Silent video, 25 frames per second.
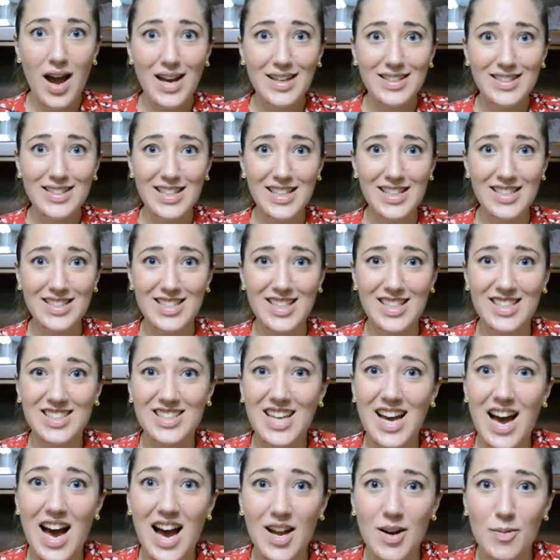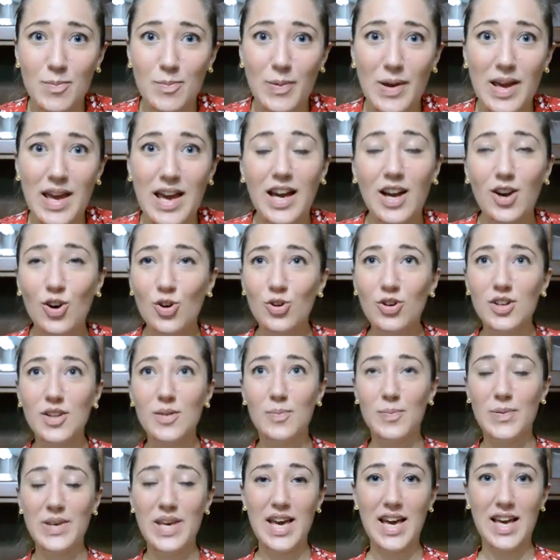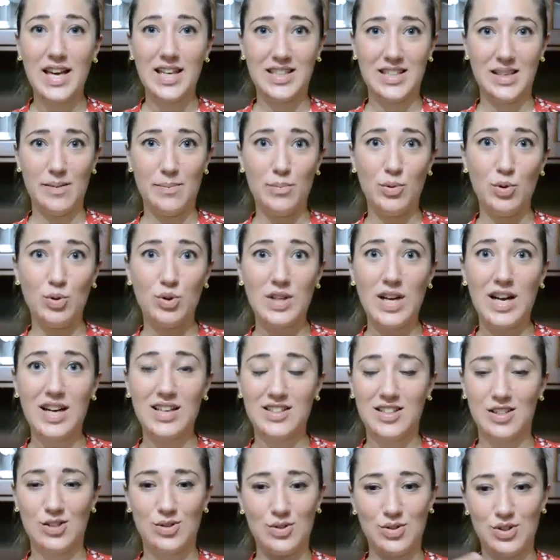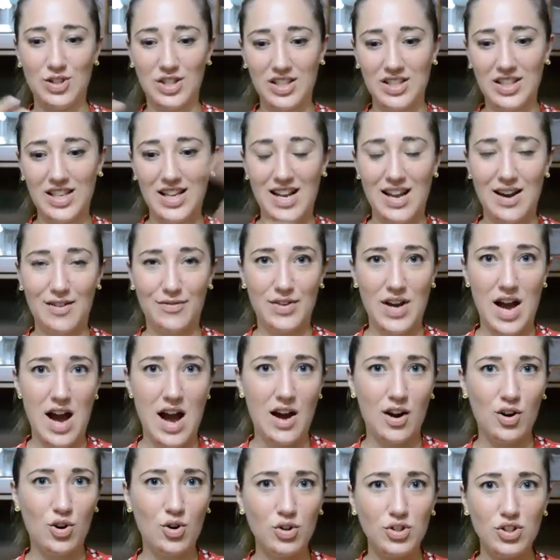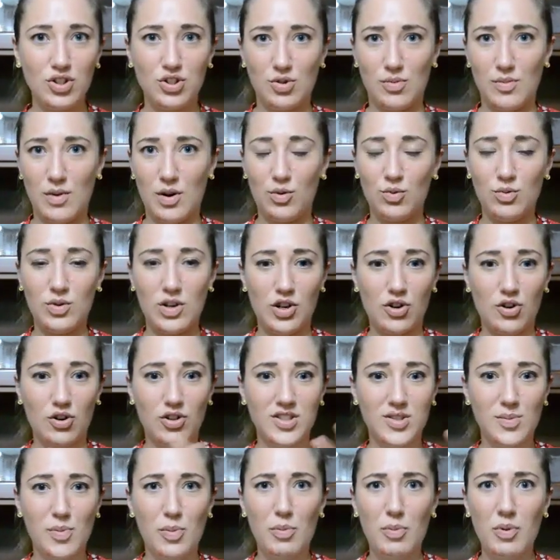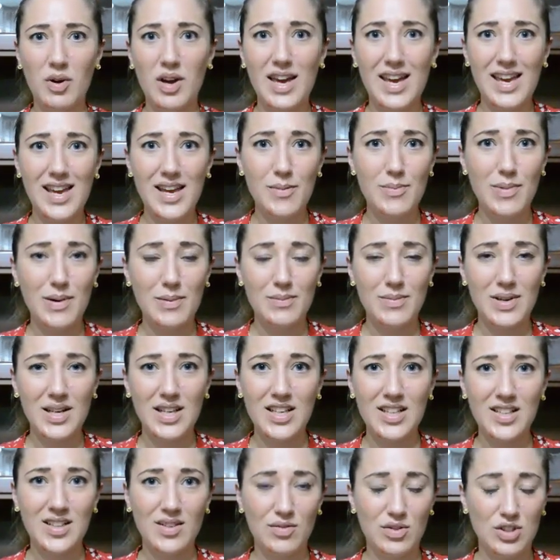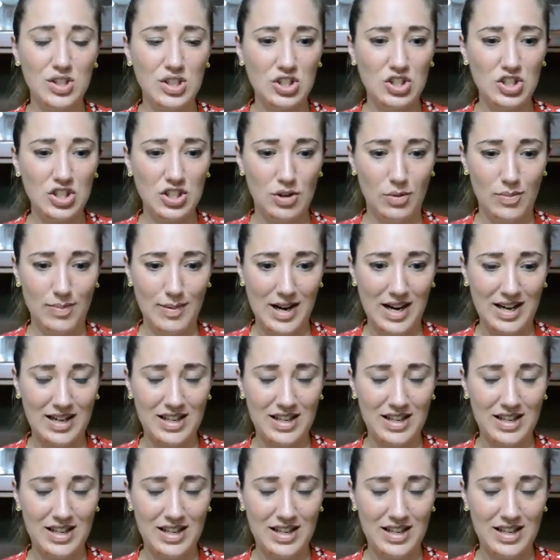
senza scarpe, con i piedi buttati sul sedile a fianco, insomma una cosa proprio... E i bambini andavano in giro per la